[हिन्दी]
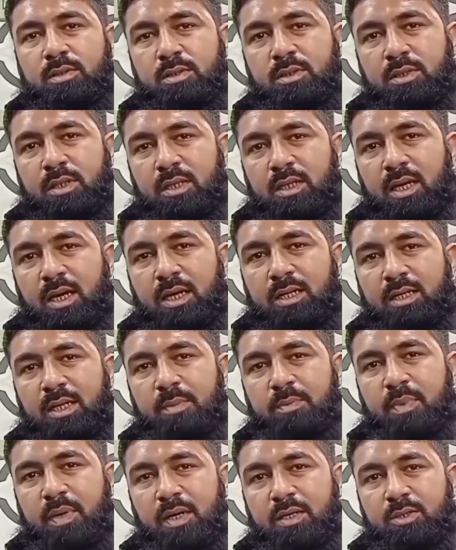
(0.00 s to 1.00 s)
सत्रह
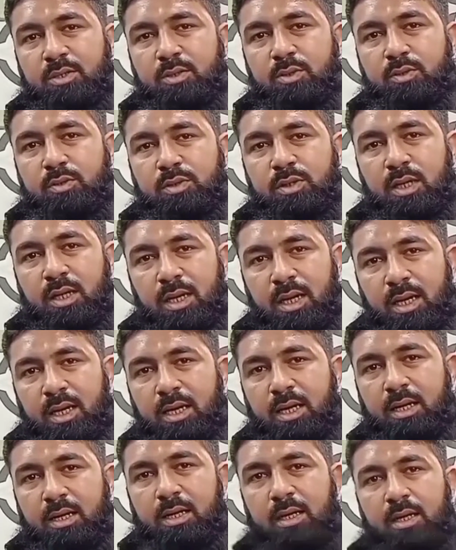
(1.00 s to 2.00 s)
हज़ार पाँच सौ से
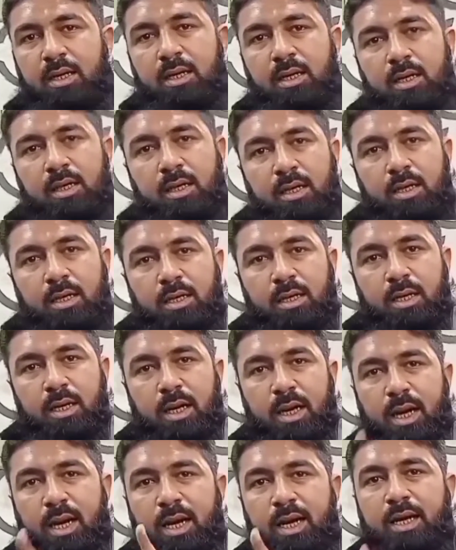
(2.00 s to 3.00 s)
लेकर
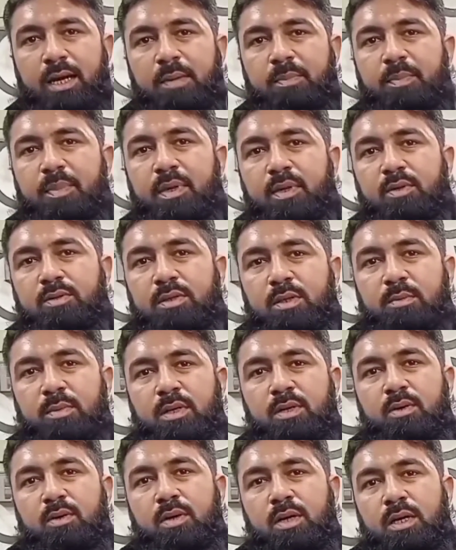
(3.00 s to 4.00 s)
एंड अपने को
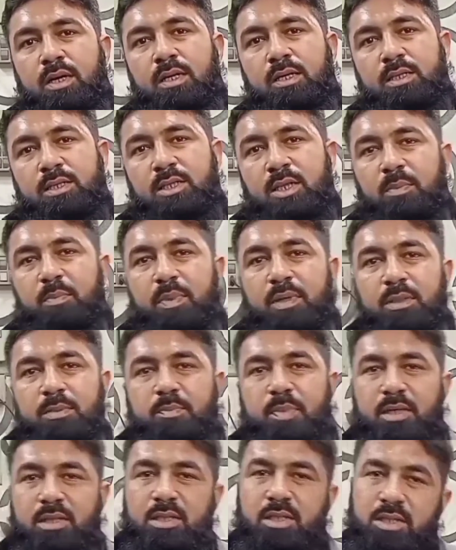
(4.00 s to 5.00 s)
समझ लो कि ये छब्बीस
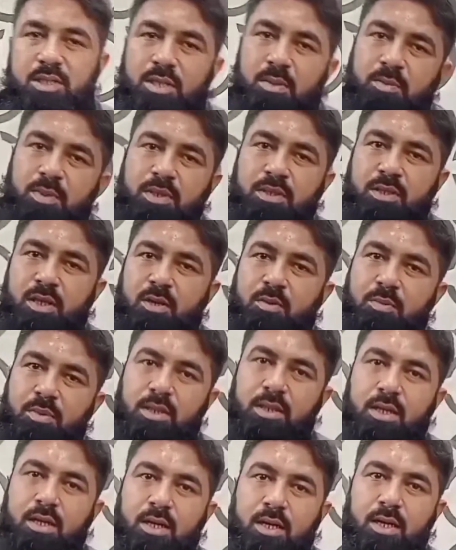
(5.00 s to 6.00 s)
पच्चीस छब्बीस हज़ार
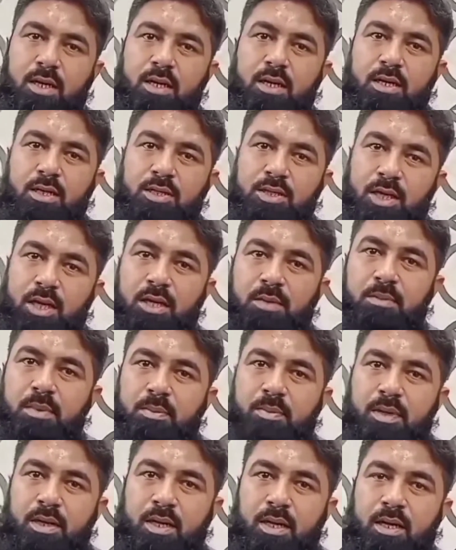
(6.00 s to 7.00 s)
रुपये तक का शेड
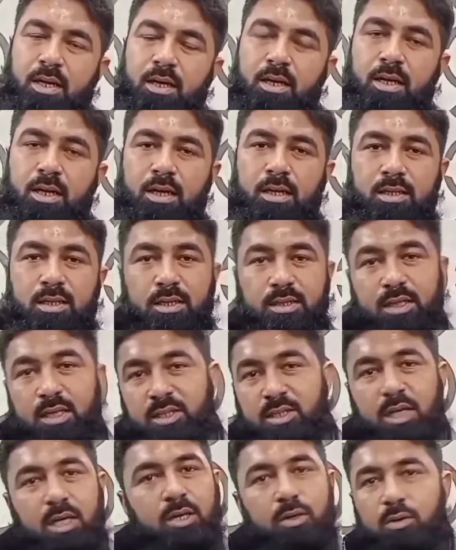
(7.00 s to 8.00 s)
में पड़ेगा लेकिन जैसा
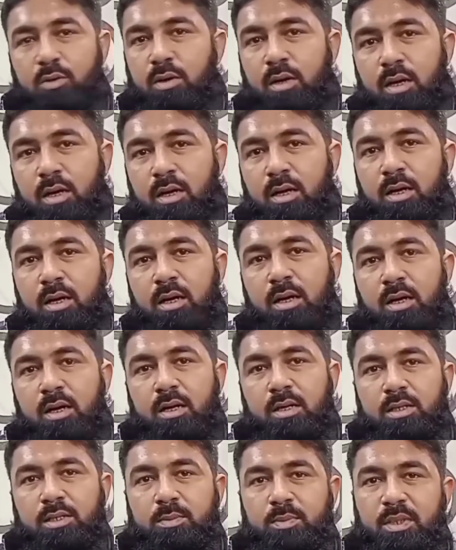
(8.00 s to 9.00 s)
शेड होगा
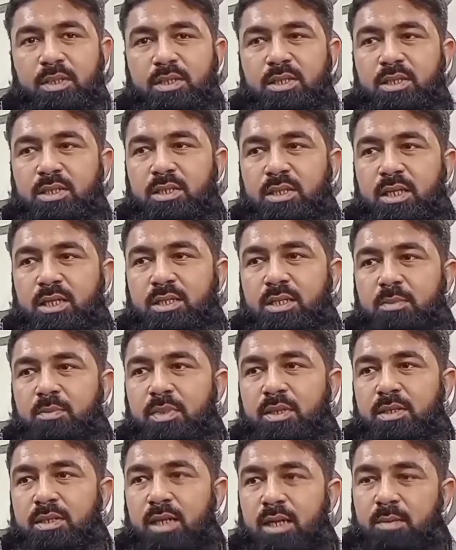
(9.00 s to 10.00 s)
पच्चीस हज़ार
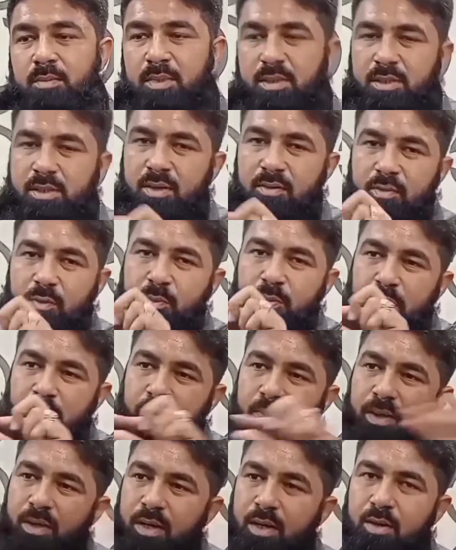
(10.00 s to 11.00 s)
छब्बीस हज़ार रुपये सिर्फ
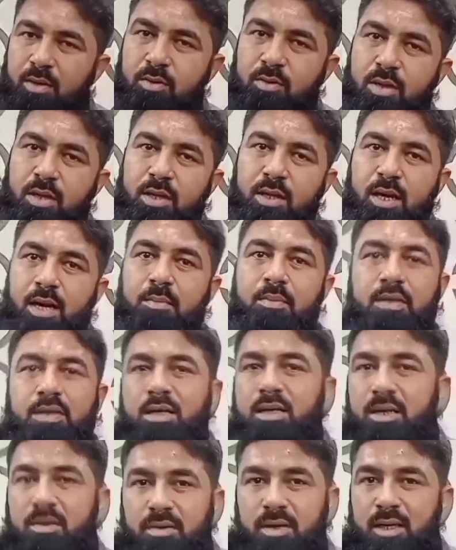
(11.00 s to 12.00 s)
ऊपर पट्टा होता है ना
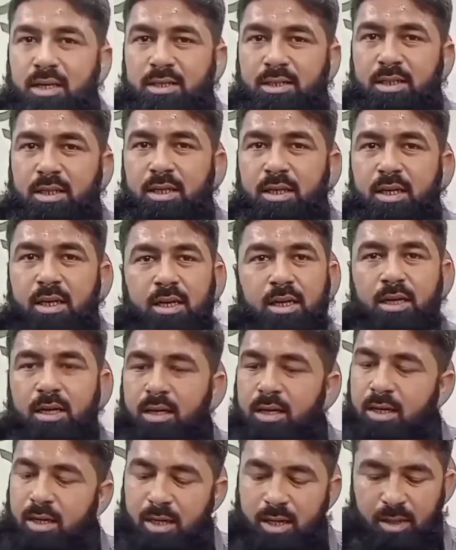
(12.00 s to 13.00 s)
बताने वाला शेड
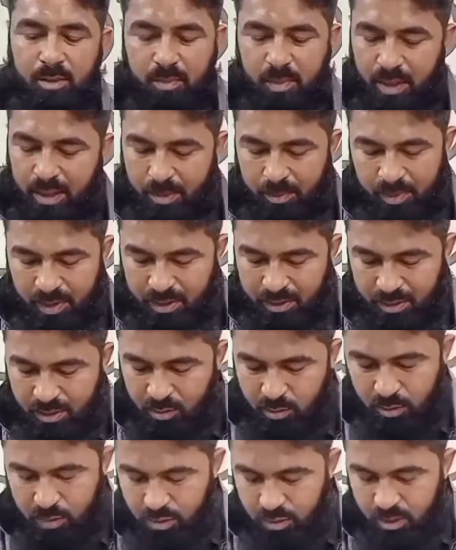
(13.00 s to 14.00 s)
लेकिन मेरे पास ऐसा
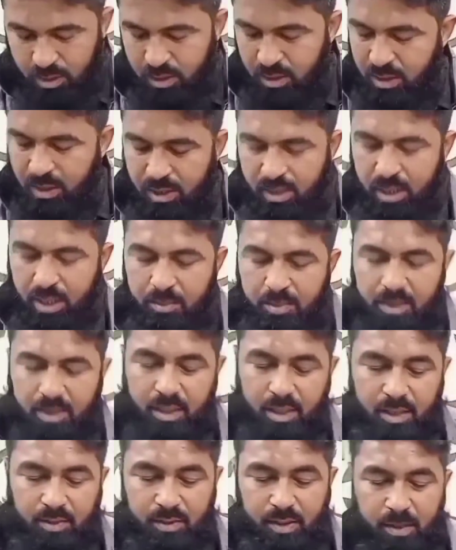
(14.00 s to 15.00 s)
कोई सीन नहीं है ना
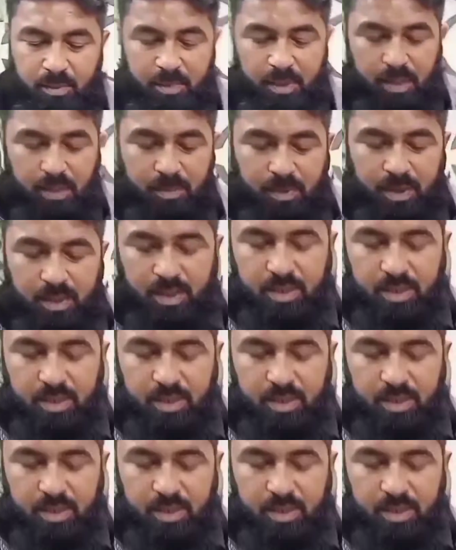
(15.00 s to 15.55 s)
बताने वाला मेरे पास